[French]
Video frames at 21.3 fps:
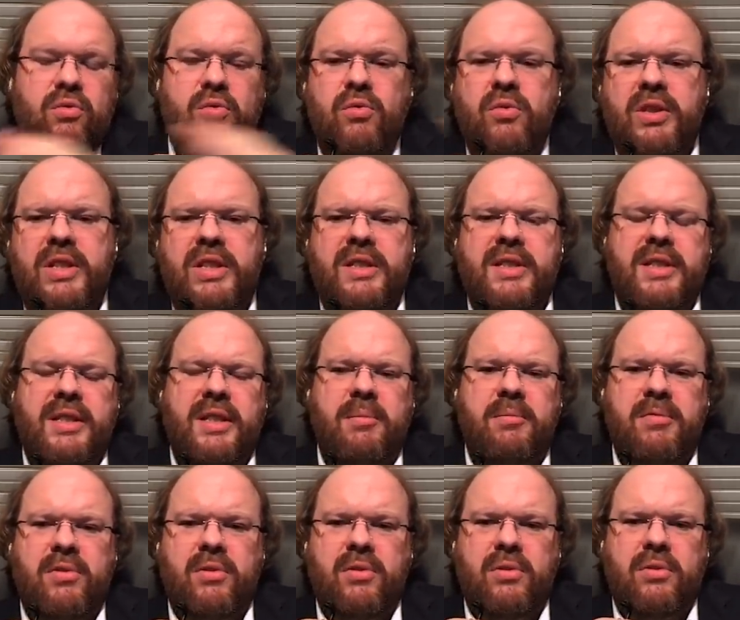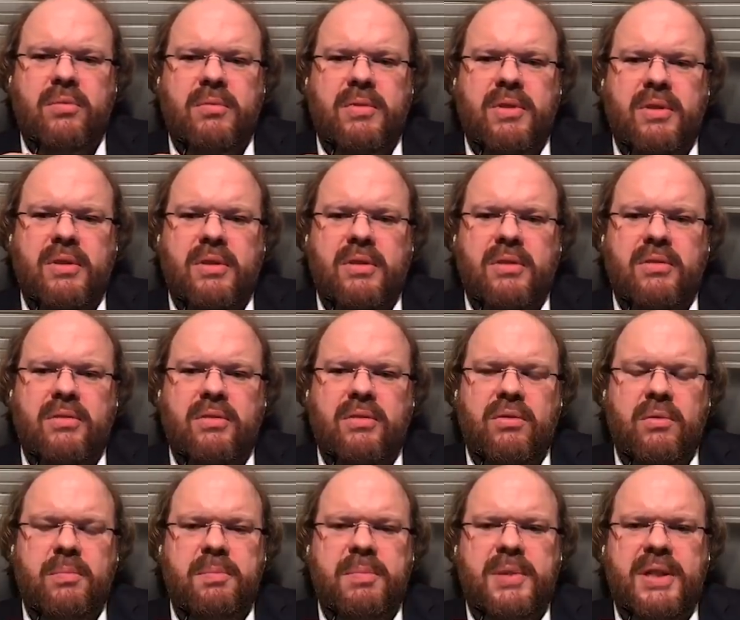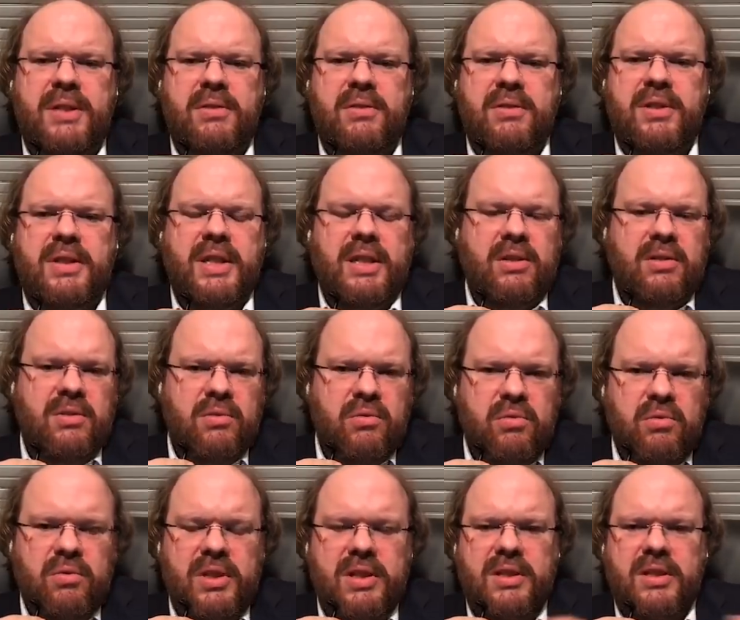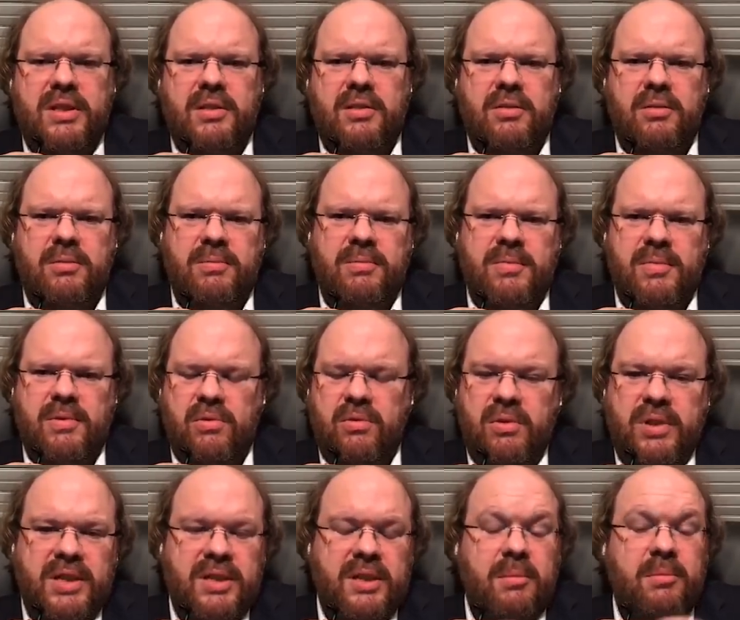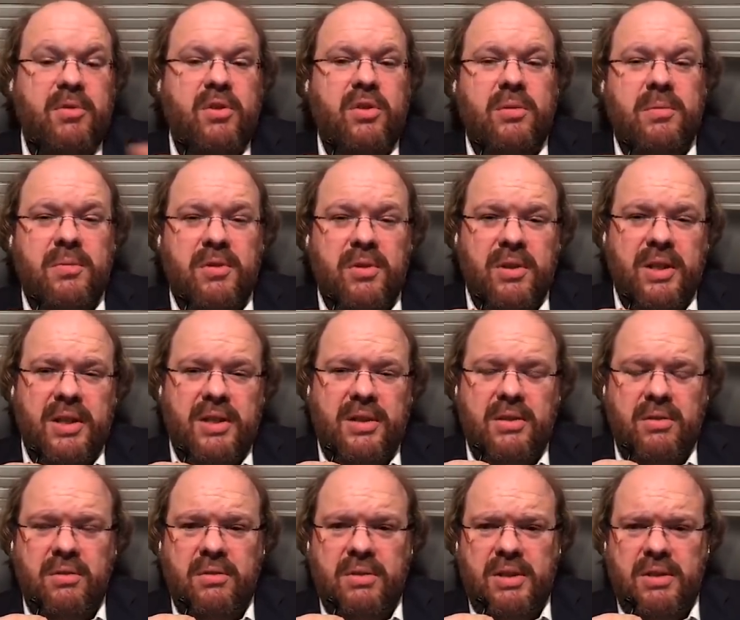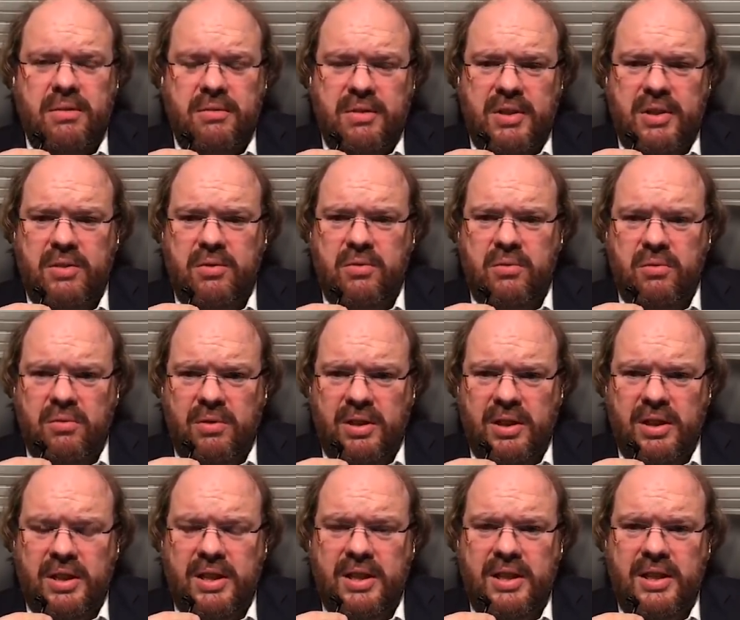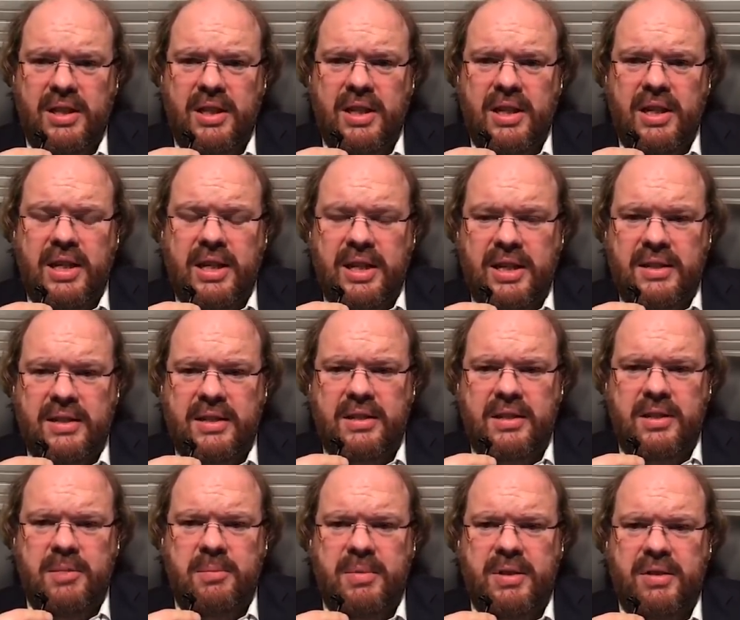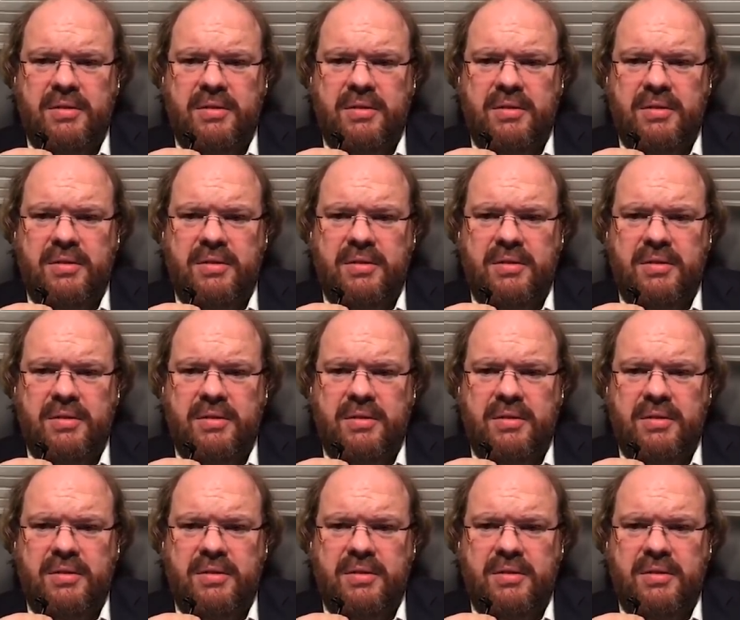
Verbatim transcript: tous les symptômes de pic de stress. Tous les symptômes, tous les symptômes de crise d'angoisse en fait sont liés à cette